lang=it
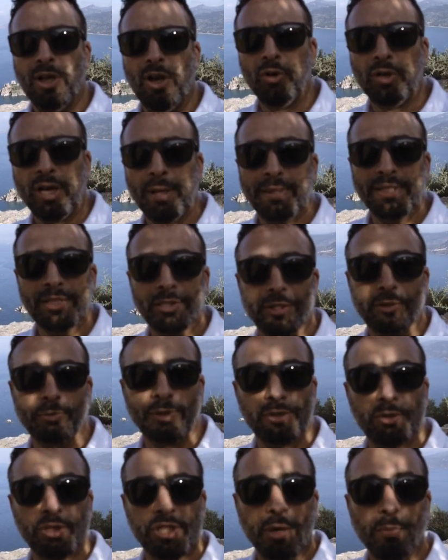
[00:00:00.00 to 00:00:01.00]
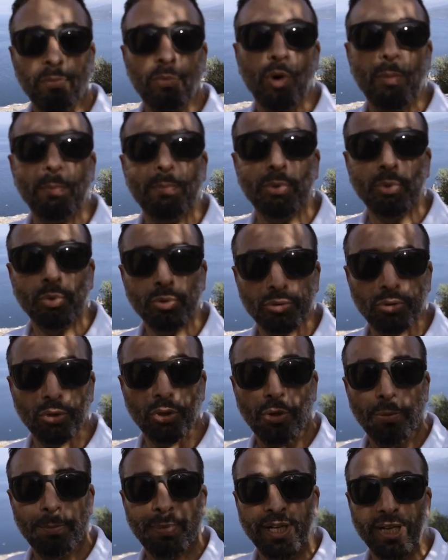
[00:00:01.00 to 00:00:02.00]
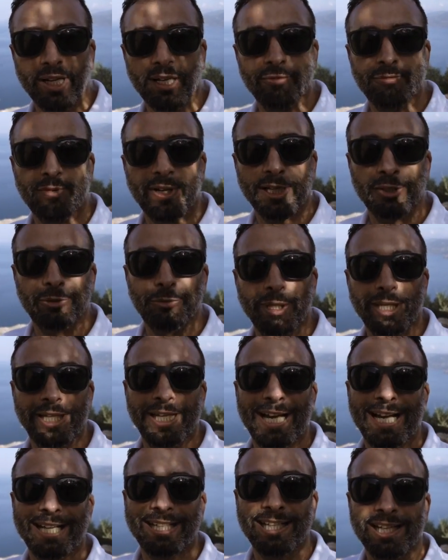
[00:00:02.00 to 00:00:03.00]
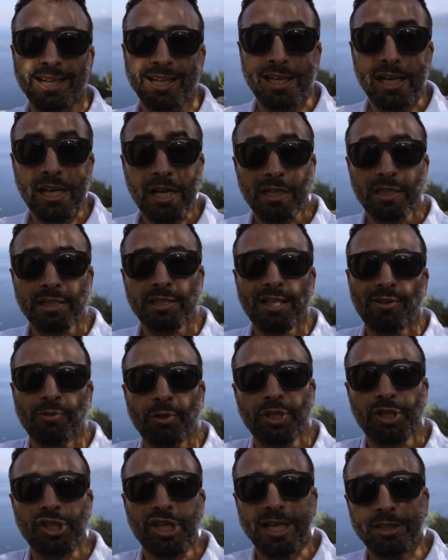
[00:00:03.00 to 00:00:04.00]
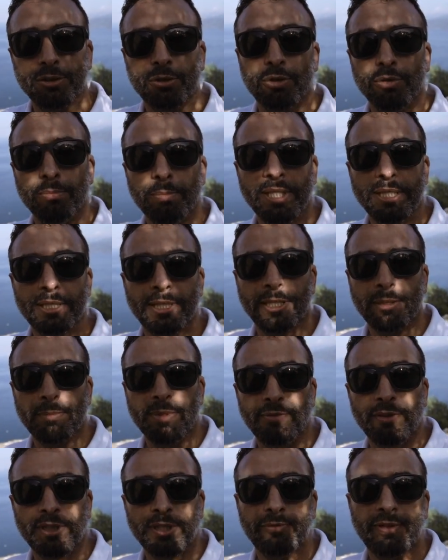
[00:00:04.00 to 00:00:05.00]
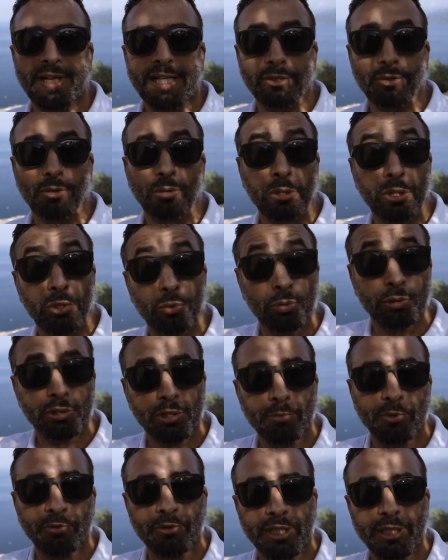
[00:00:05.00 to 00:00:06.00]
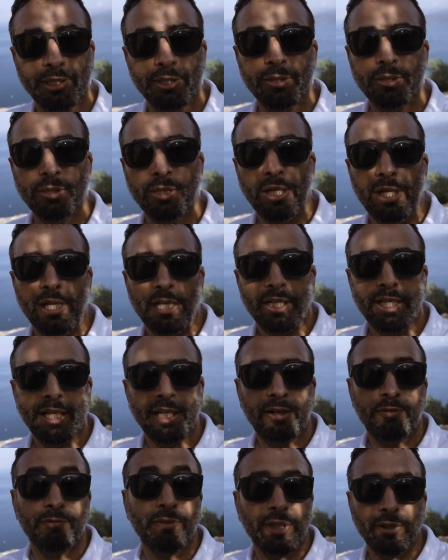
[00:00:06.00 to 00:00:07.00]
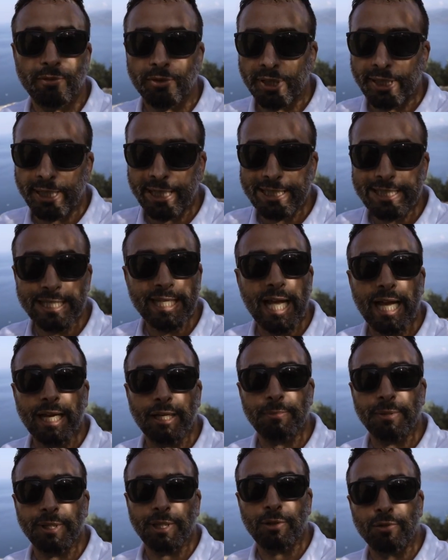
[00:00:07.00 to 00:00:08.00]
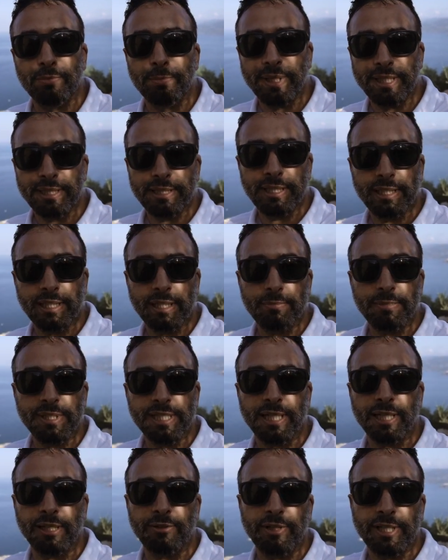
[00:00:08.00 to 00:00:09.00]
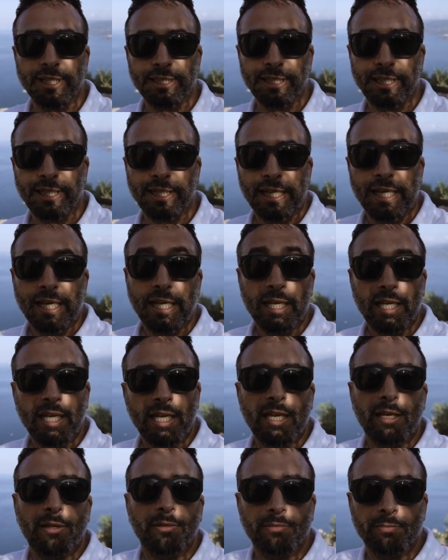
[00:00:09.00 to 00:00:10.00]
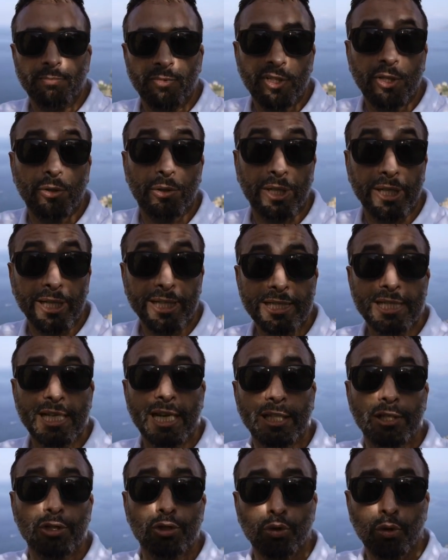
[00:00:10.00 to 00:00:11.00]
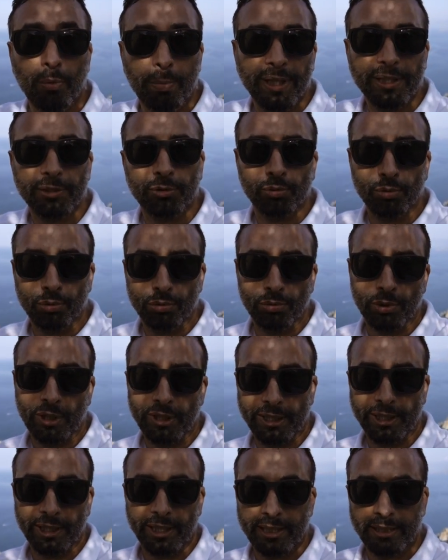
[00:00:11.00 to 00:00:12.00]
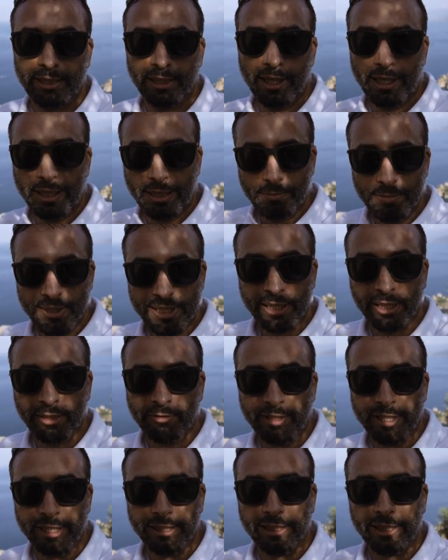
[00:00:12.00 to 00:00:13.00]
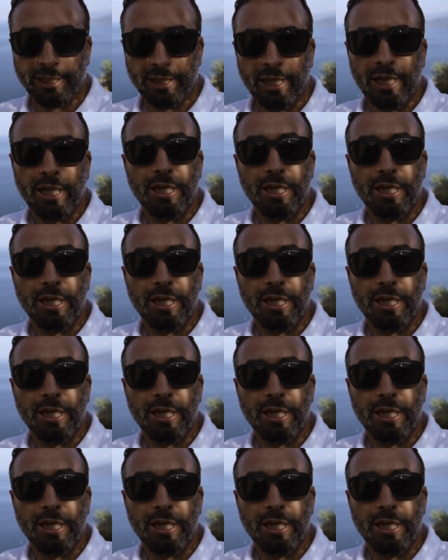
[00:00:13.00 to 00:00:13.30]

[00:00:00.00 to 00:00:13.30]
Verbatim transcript: Ok, penso che questo sia un buon punto per fare due chiacchiere. Stavo leggendo i commenti che mi avete fatto nell'ultimo video e vi devo ringraziare per i commenti che mi scrivete e vi devo ringraziare soprattutto alle critiche che mi scrivete.